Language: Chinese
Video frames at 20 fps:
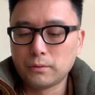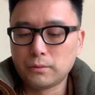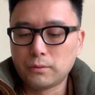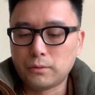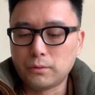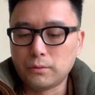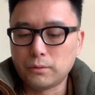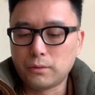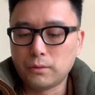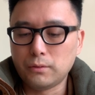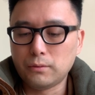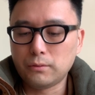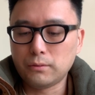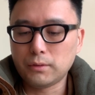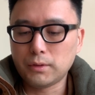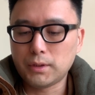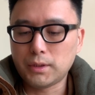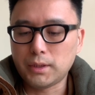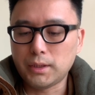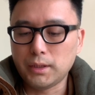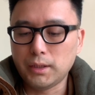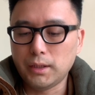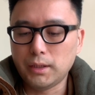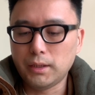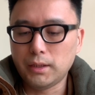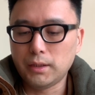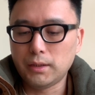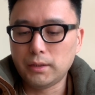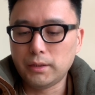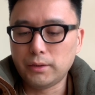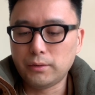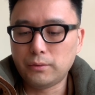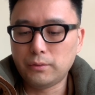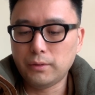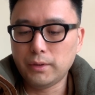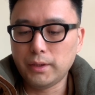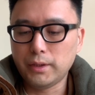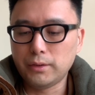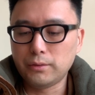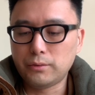主公且理
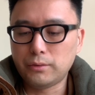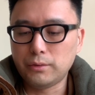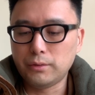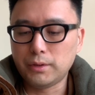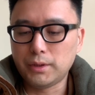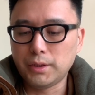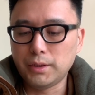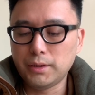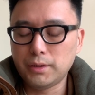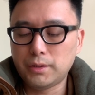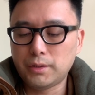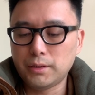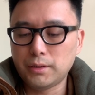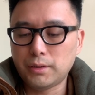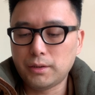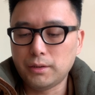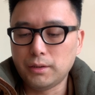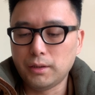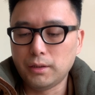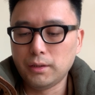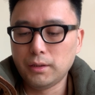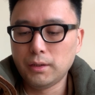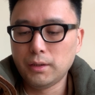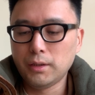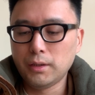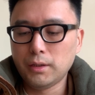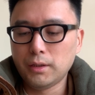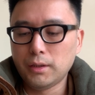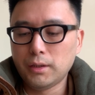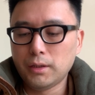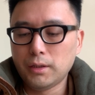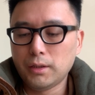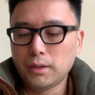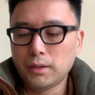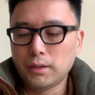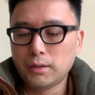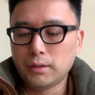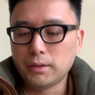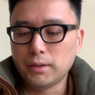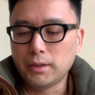会拒敌之策，
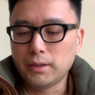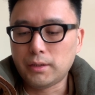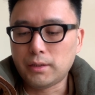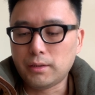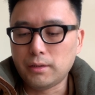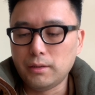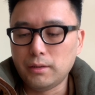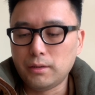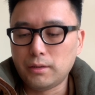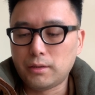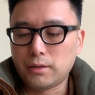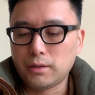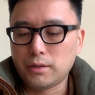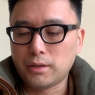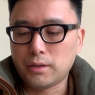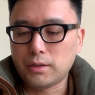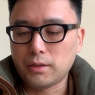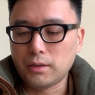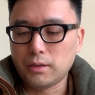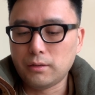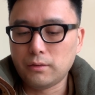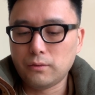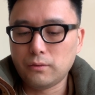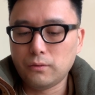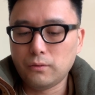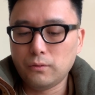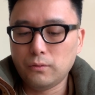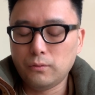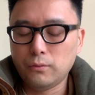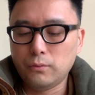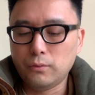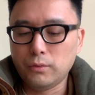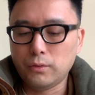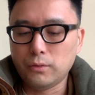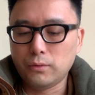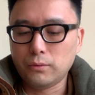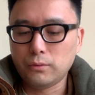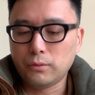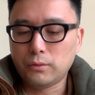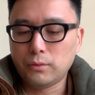立嗣之事，不
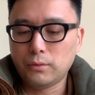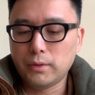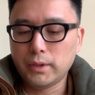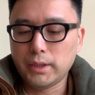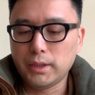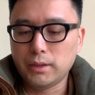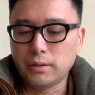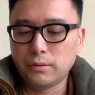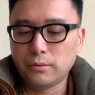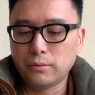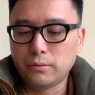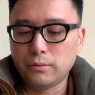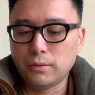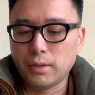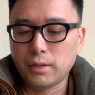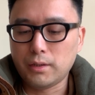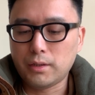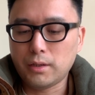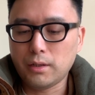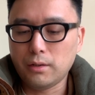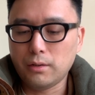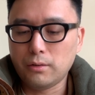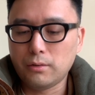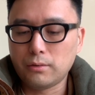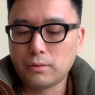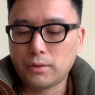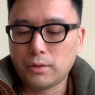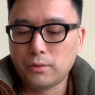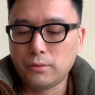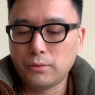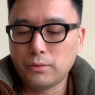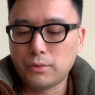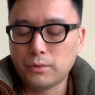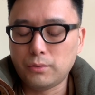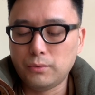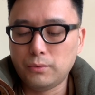容多议。袁绍踌躇